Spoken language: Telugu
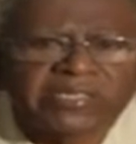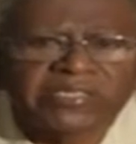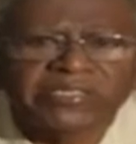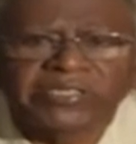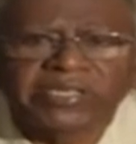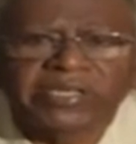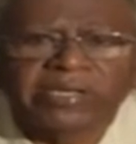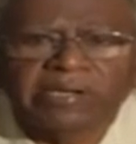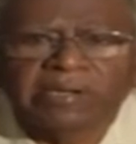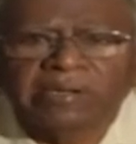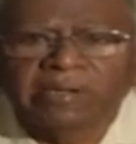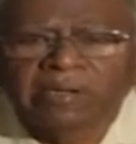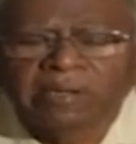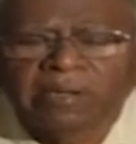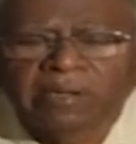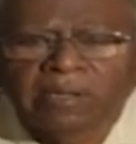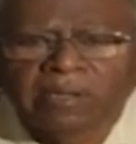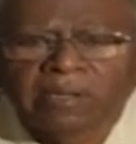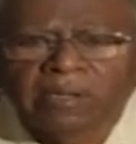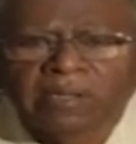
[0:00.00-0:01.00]
నుంచి
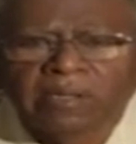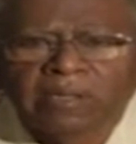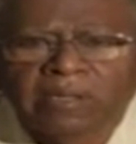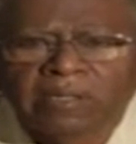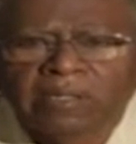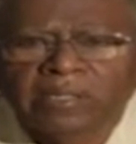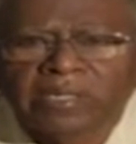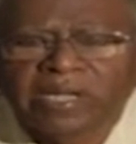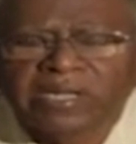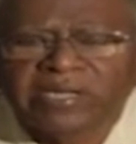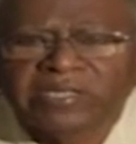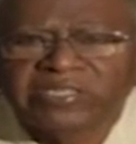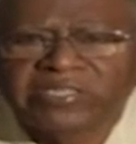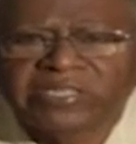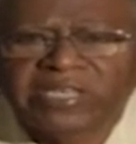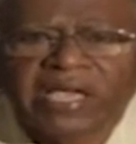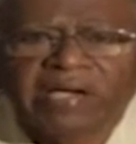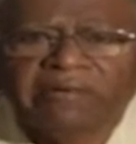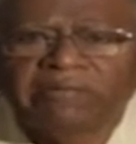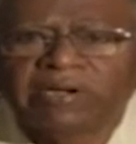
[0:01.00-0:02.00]
దాని
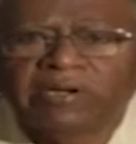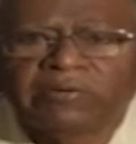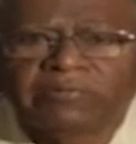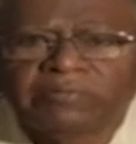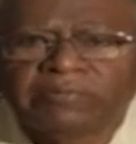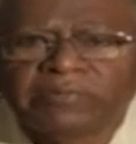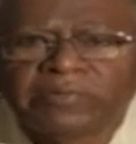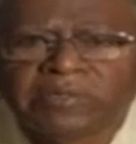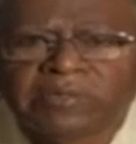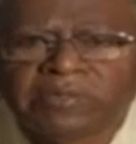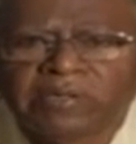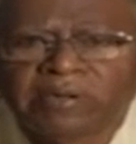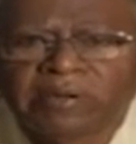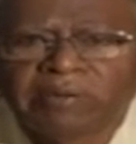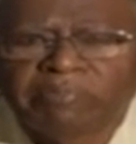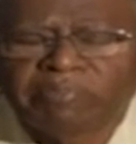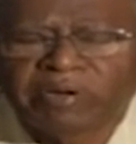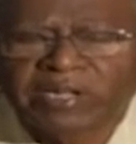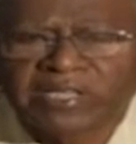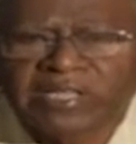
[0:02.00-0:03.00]
సేవలు
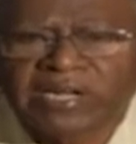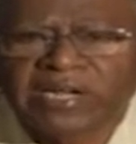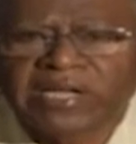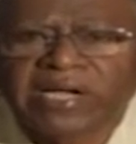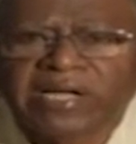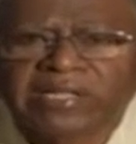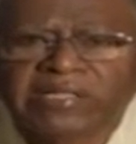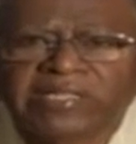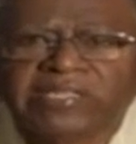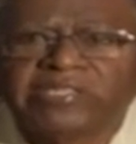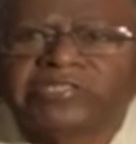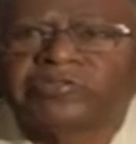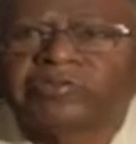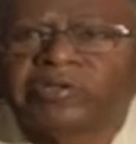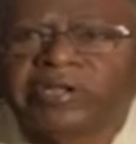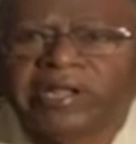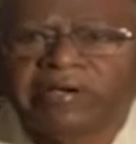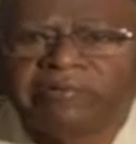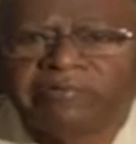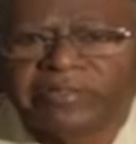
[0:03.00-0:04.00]
ప్రజలకు
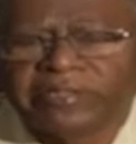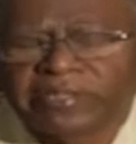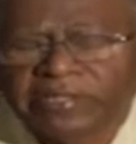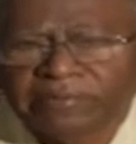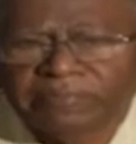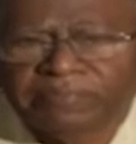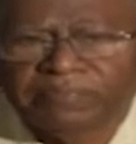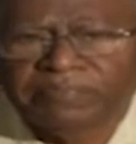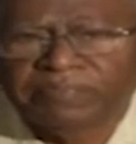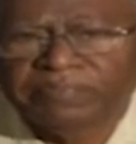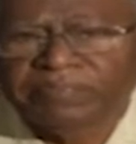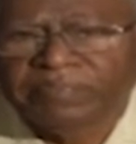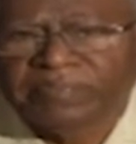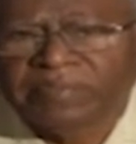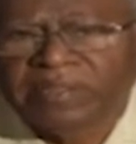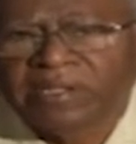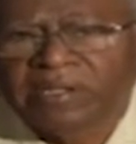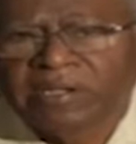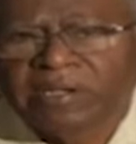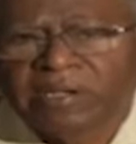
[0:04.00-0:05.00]
అందిస్తూనే ఉంది
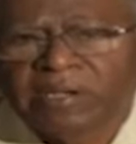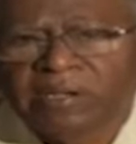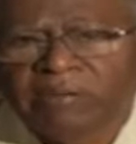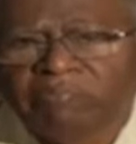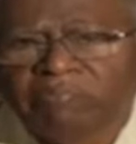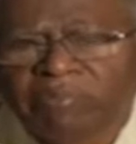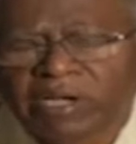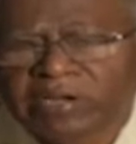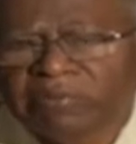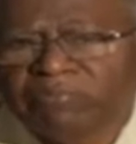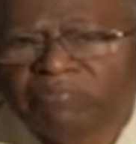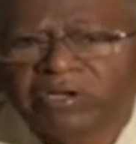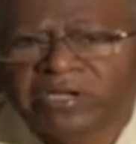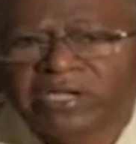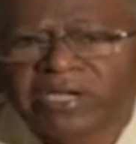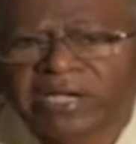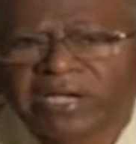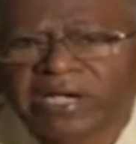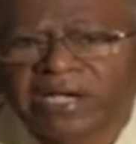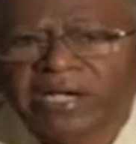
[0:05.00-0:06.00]
మరి
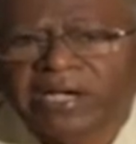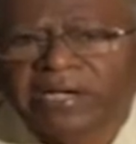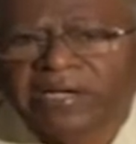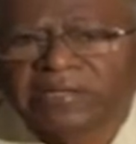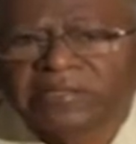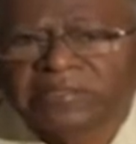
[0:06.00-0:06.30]
ముఖ్యంగా